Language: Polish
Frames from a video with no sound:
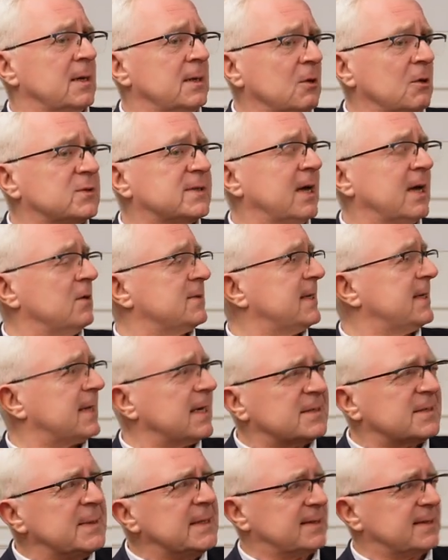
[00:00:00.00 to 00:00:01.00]
nieustające
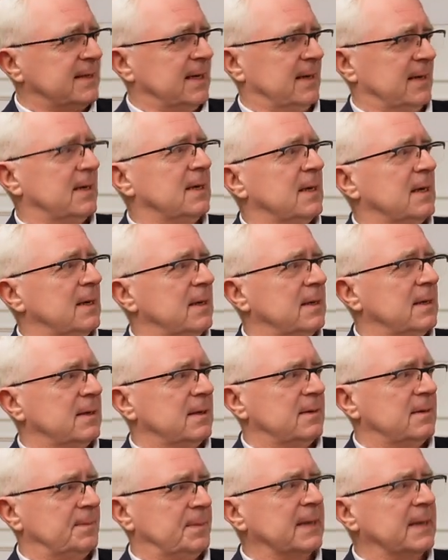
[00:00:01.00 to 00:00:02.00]
transmisje.
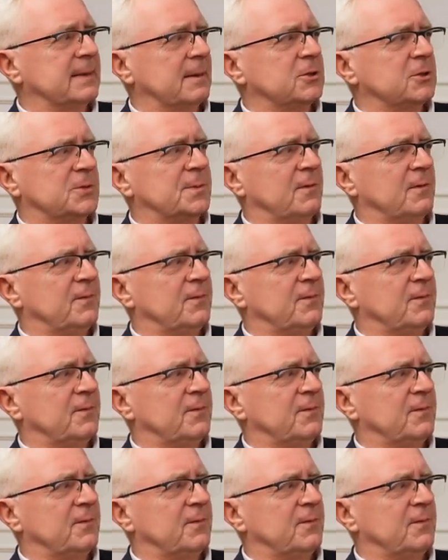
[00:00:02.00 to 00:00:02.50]
Y, pamiętam choćby